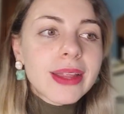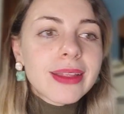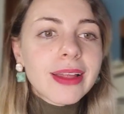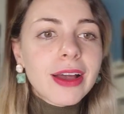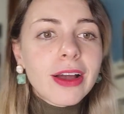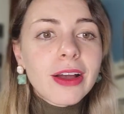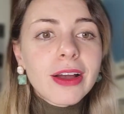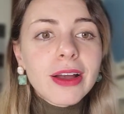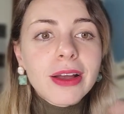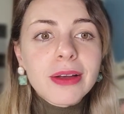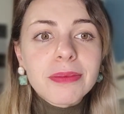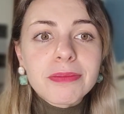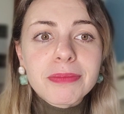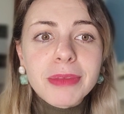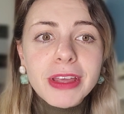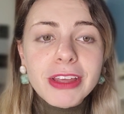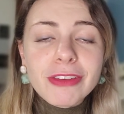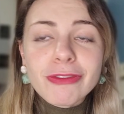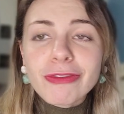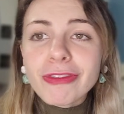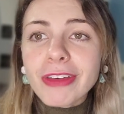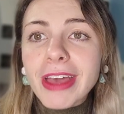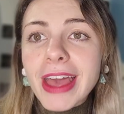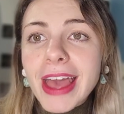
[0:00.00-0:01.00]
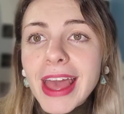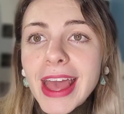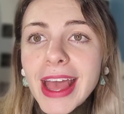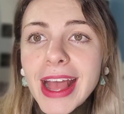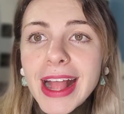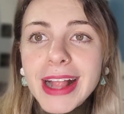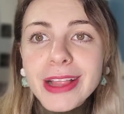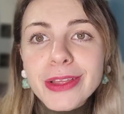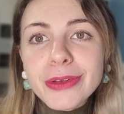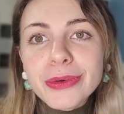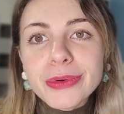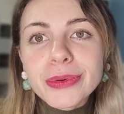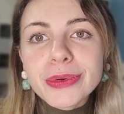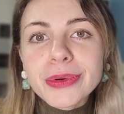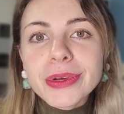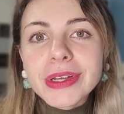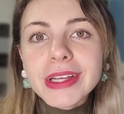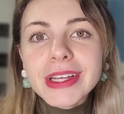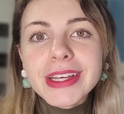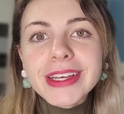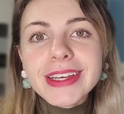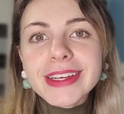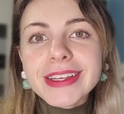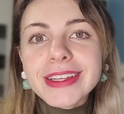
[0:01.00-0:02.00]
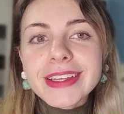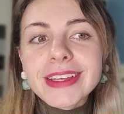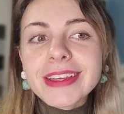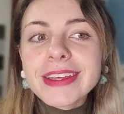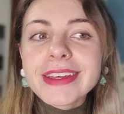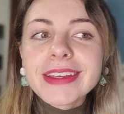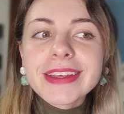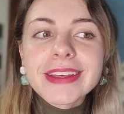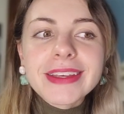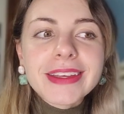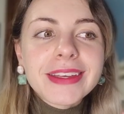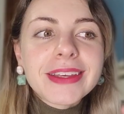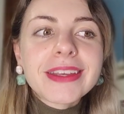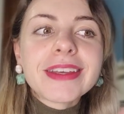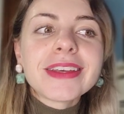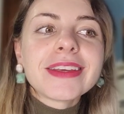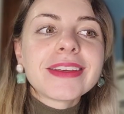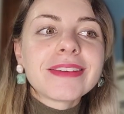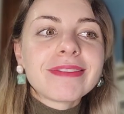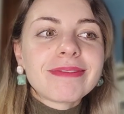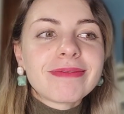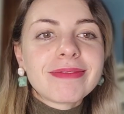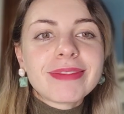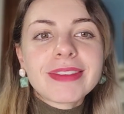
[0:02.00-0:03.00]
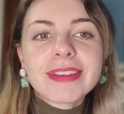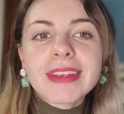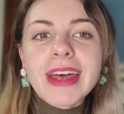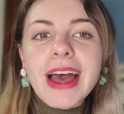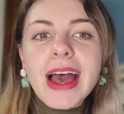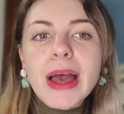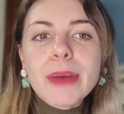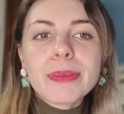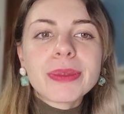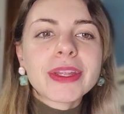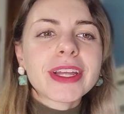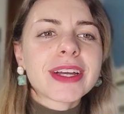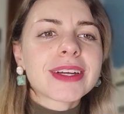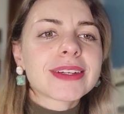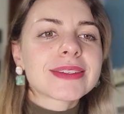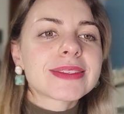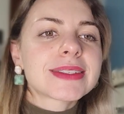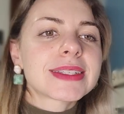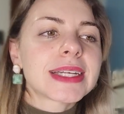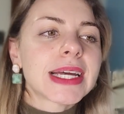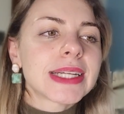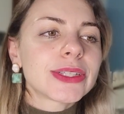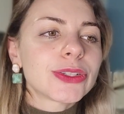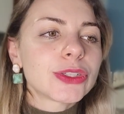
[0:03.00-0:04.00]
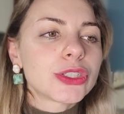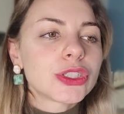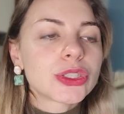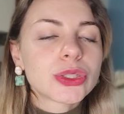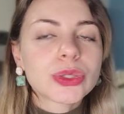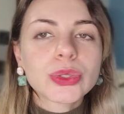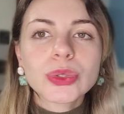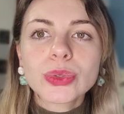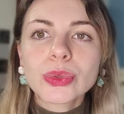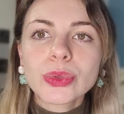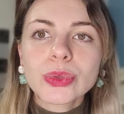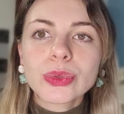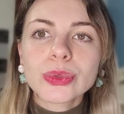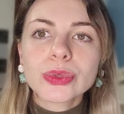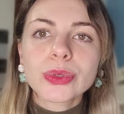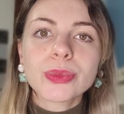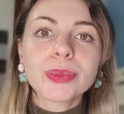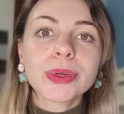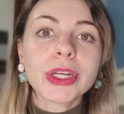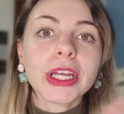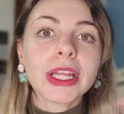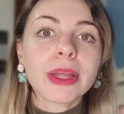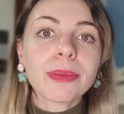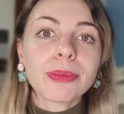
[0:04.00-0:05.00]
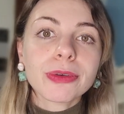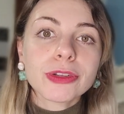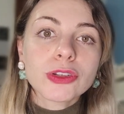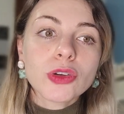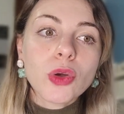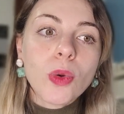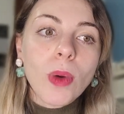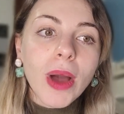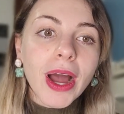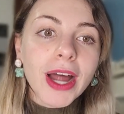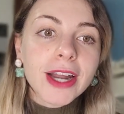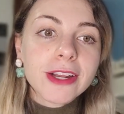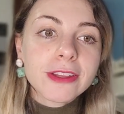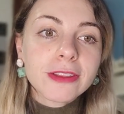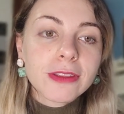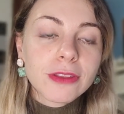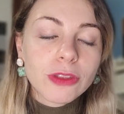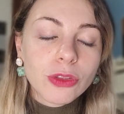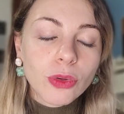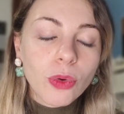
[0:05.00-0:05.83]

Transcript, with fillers: tá bem velho e sabe, tá cansado de tudo, porque depois do quarto,